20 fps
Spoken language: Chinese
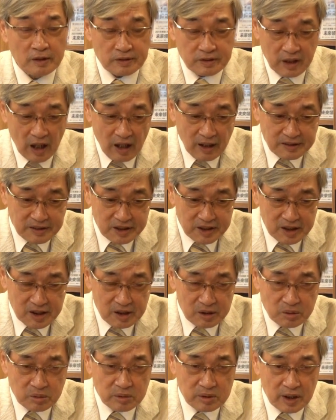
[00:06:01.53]
他介
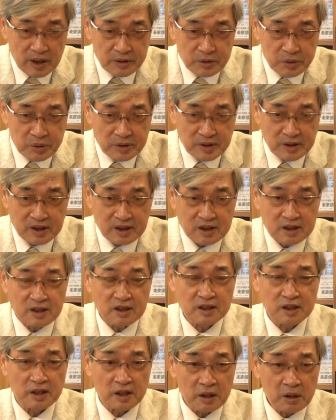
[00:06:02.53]
入了军事
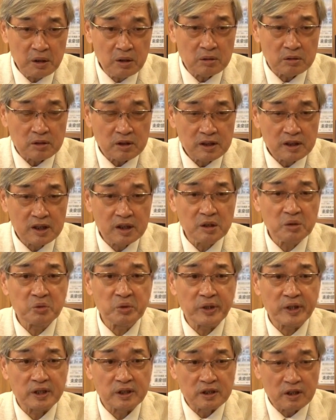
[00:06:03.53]
以后，各
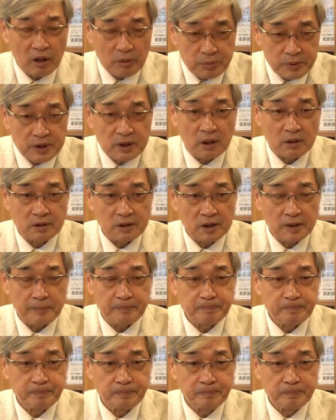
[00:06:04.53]
位晓不晓？
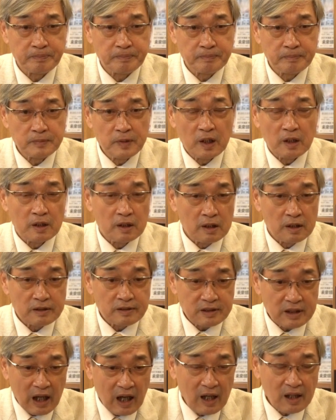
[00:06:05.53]

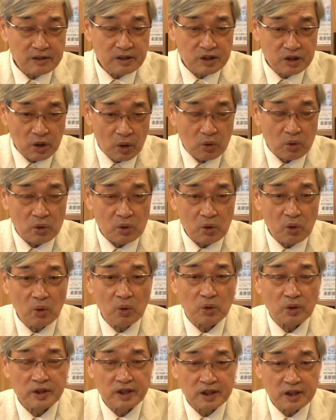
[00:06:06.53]
他总
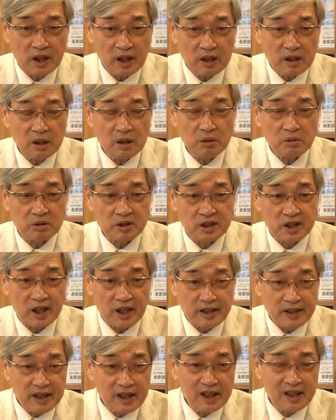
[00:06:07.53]
共先后
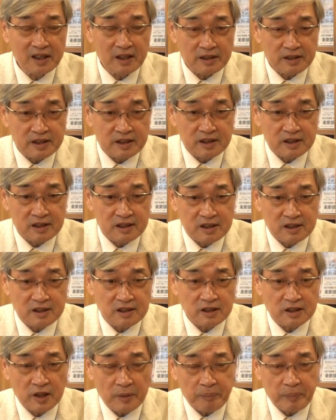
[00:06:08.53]
成立了十四
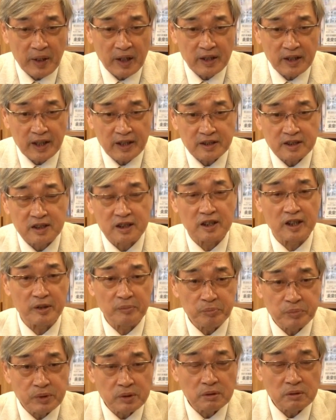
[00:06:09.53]
个编练司令
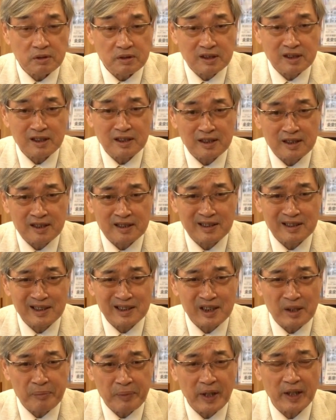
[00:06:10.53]
部，这十四
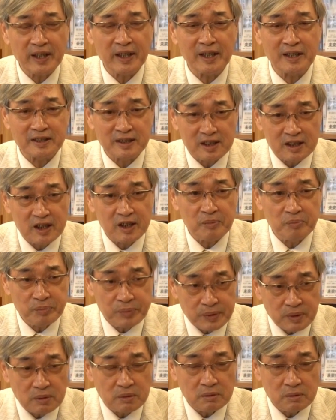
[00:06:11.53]
个编练司令
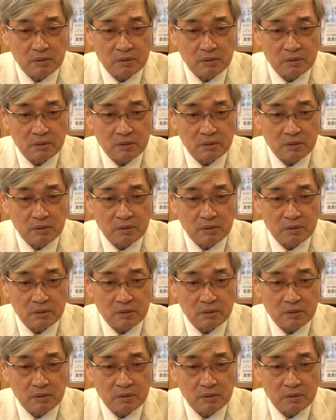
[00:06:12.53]
部